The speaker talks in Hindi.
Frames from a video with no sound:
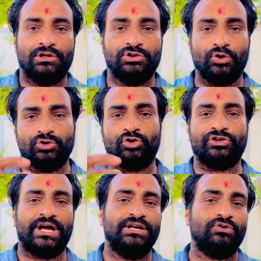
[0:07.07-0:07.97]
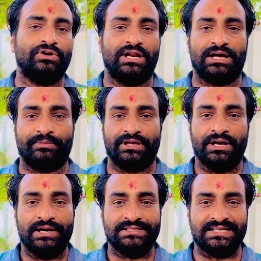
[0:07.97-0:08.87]
दोस्तों टेरिटोरियल आर्मी
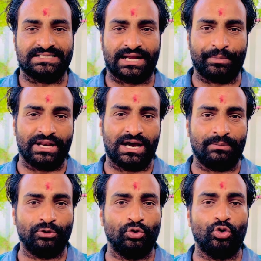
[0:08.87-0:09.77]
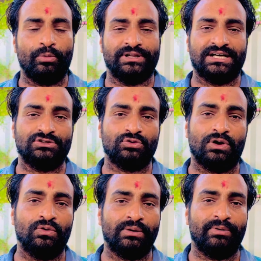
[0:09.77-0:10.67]
जैसे कि मैंने आप लोगों को बता चुका
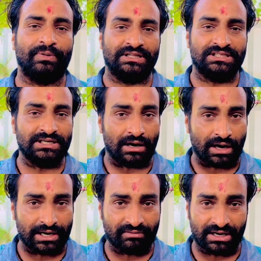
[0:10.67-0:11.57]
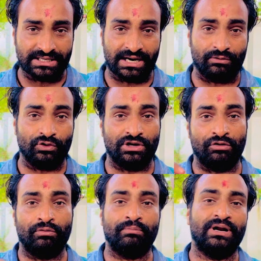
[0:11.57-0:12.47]
हूँ कि मैं भर्ती आने वाली है वो
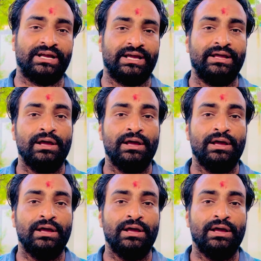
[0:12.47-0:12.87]
नवंबर के